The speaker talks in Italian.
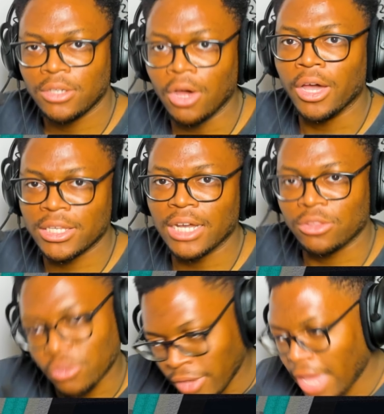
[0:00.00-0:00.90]
No,
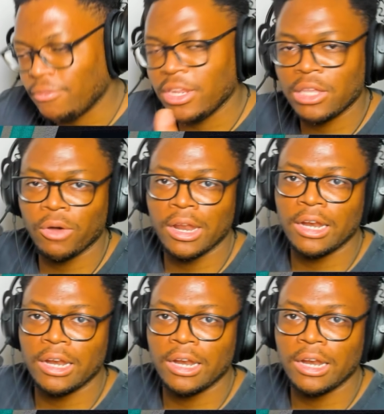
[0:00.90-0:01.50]
esatto, dai, venite qua ad